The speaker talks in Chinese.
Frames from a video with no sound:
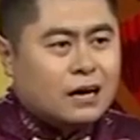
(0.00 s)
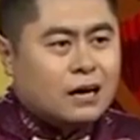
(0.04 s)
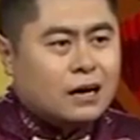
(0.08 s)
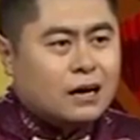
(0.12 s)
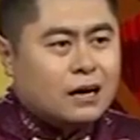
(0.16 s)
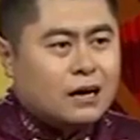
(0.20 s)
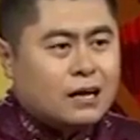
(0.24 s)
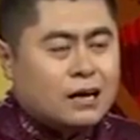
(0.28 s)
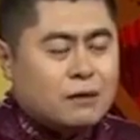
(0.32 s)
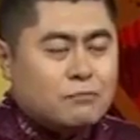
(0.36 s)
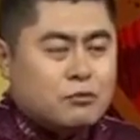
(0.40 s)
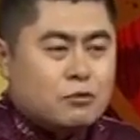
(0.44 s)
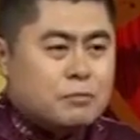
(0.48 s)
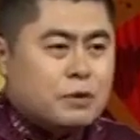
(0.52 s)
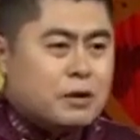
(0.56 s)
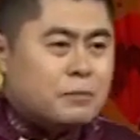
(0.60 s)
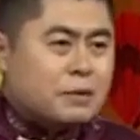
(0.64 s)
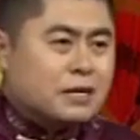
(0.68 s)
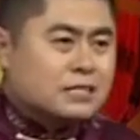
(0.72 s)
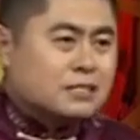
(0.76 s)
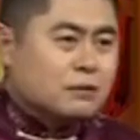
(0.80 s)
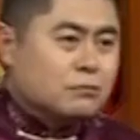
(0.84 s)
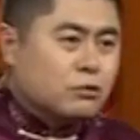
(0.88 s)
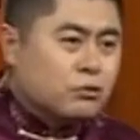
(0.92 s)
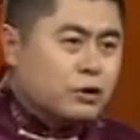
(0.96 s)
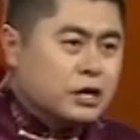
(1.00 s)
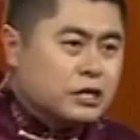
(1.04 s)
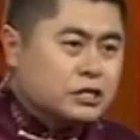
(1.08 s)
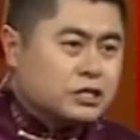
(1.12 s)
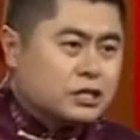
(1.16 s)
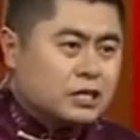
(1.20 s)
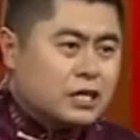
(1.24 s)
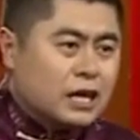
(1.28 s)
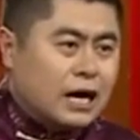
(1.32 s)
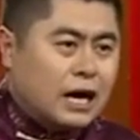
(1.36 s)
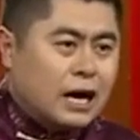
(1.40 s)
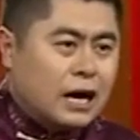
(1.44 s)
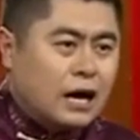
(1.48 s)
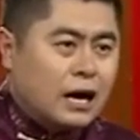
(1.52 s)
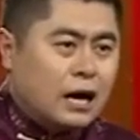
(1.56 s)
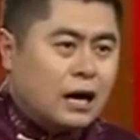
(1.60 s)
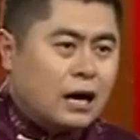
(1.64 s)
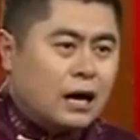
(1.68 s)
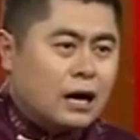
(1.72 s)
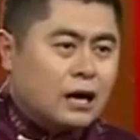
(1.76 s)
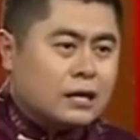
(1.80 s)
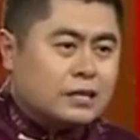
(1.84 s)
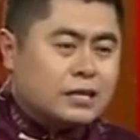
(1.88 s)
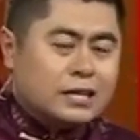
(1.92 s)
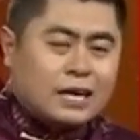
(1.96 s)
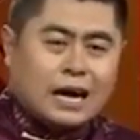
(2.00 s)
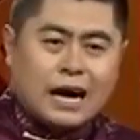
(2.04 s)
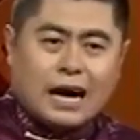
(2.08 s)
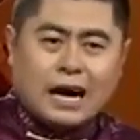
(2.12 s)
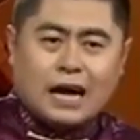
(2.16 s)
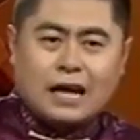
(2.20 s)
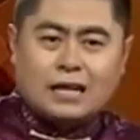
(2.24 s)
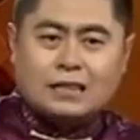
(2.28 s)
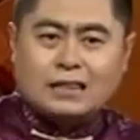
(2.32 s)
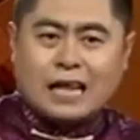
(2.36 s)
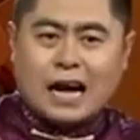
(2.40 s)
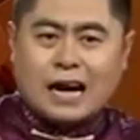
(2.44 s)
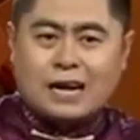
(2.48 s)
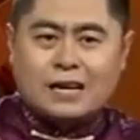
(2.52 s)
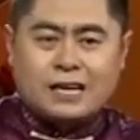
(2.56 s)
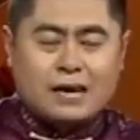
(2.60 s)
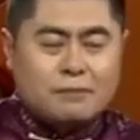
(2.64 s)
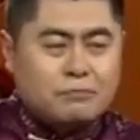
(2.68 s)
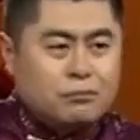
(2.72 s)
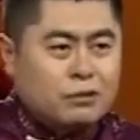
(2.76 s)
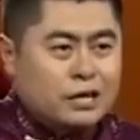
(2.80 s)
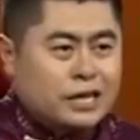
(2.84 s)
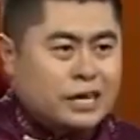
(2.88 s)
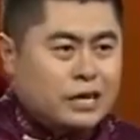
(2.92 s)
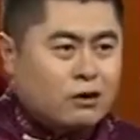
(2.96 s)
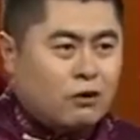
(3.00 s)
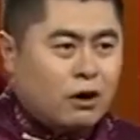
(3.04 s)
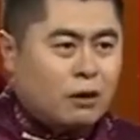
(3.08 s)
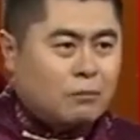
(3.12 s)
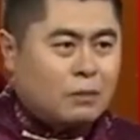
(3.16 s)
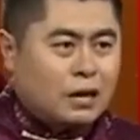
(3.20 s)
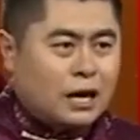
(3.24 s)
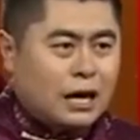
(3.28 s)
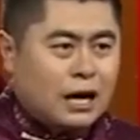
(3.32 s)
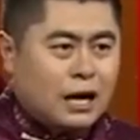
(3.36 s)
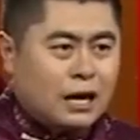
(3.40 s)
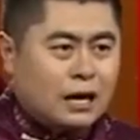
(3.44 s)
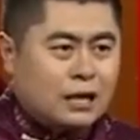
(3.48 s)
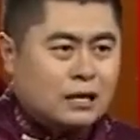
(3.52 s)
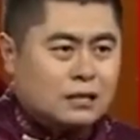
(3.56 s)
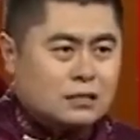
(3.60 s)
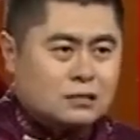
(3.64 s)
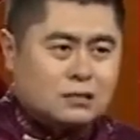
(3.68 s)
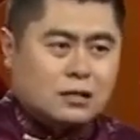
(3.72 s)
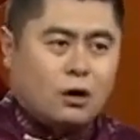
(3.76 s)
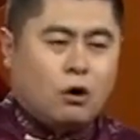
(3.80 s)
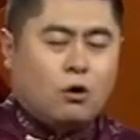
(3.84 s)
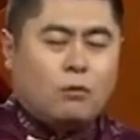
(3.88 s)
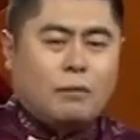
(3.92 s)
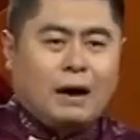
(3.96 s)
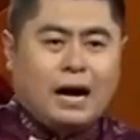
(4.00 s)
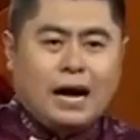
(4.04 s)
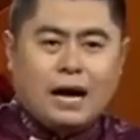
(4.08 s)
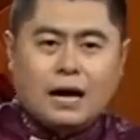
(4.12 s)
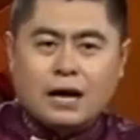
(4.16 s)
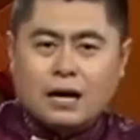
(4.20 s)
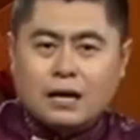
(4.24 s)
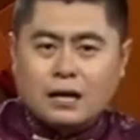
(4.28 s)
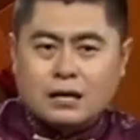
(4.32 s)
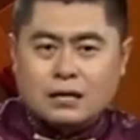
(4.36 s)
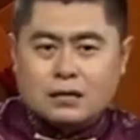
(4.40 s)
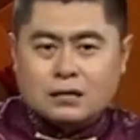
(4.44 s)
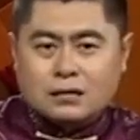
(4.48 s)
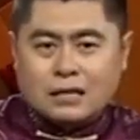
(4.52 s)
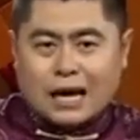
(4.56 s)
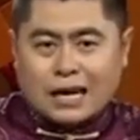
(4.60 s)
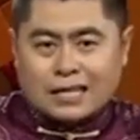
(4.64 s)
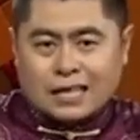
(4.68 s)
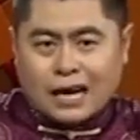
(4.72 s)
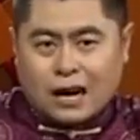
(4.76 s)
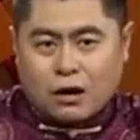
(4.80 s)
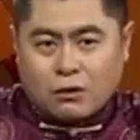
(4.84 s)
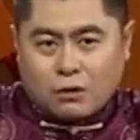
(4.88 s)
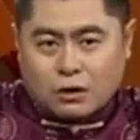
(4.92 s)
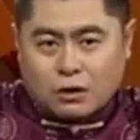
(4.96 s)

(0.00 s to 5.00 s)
也不明白怎么回事啊。一看大人也不理我们了，走吧，大家伙